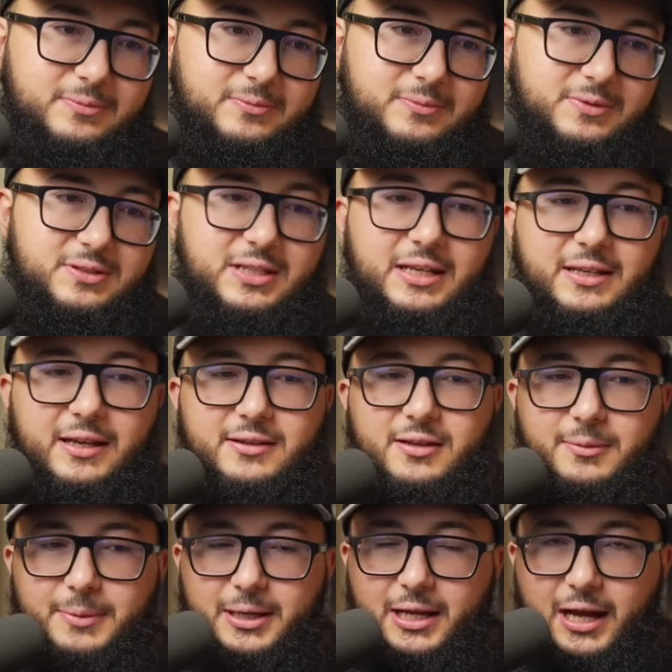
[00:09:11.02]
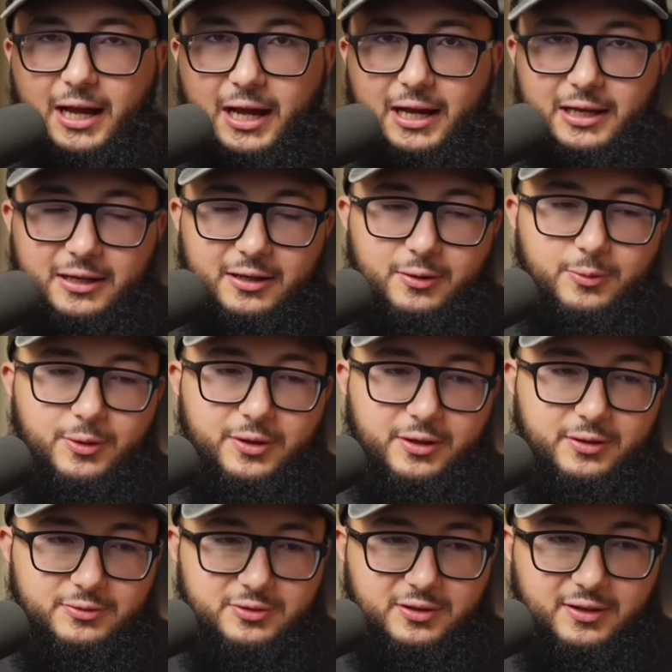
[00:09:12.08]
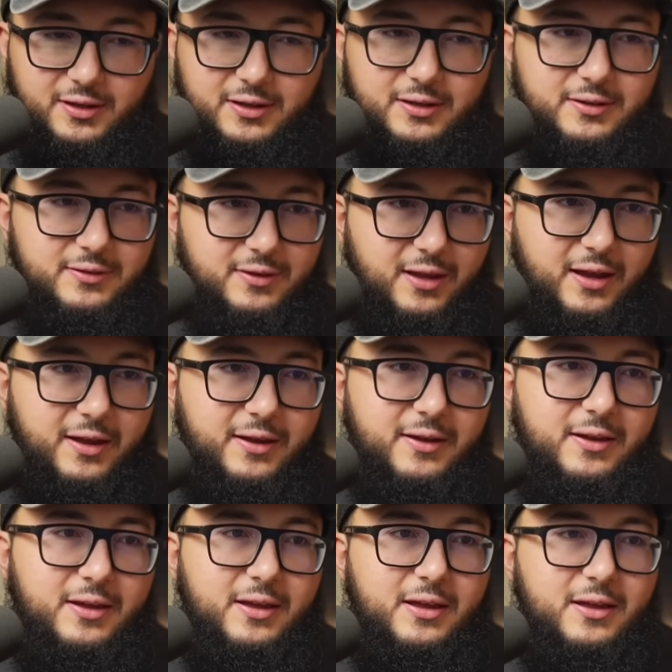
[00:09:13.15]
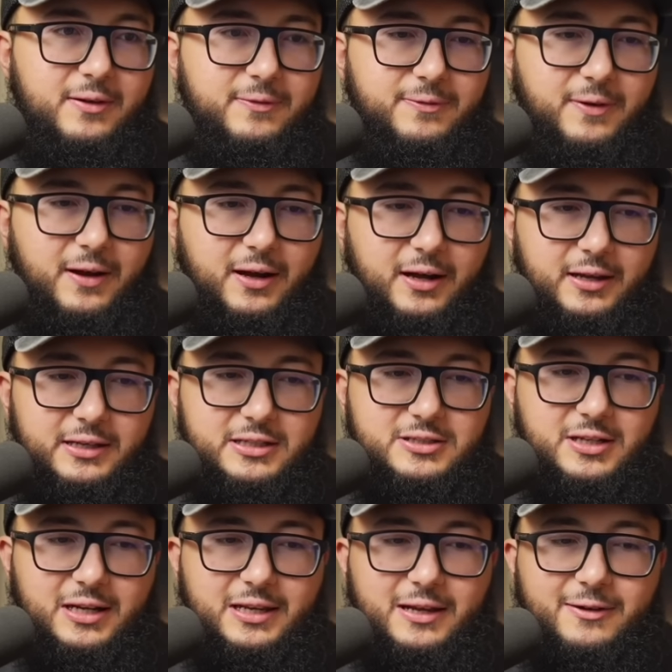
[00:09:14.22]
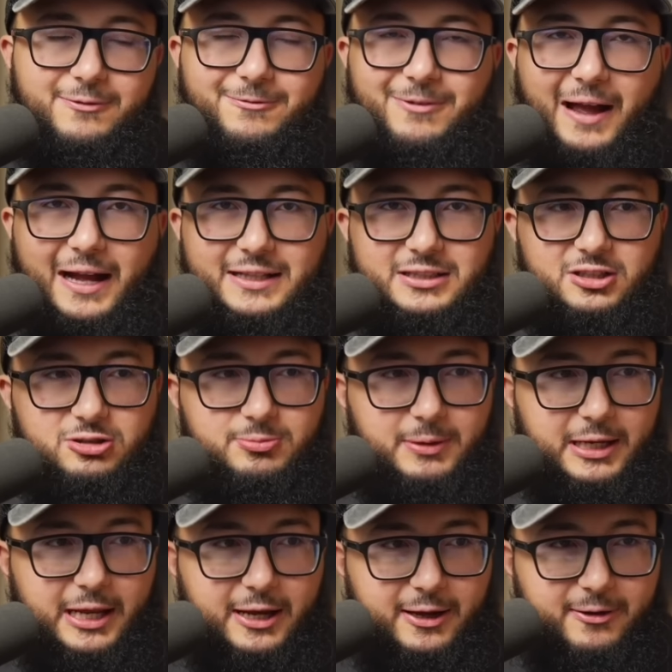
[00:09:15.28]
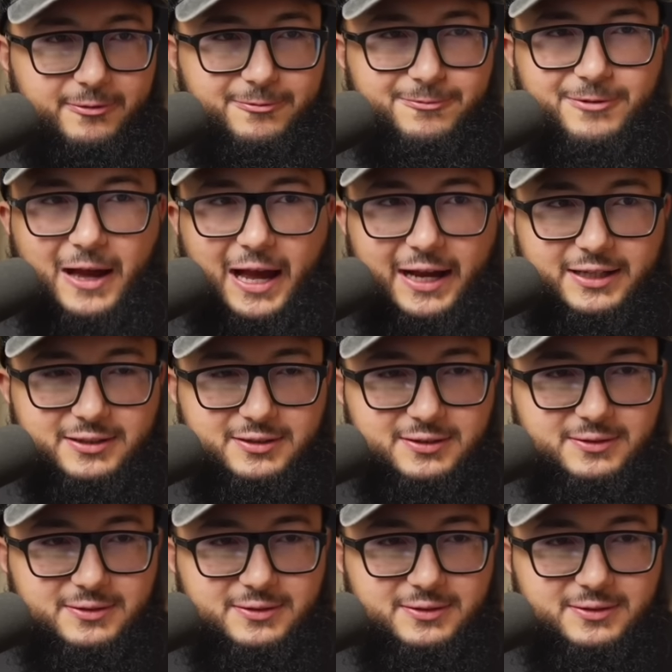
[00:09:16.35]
state أيضا معناها حالة أو وضع أو شيء زي كذا صح فنيجي على fact إيش معناها fact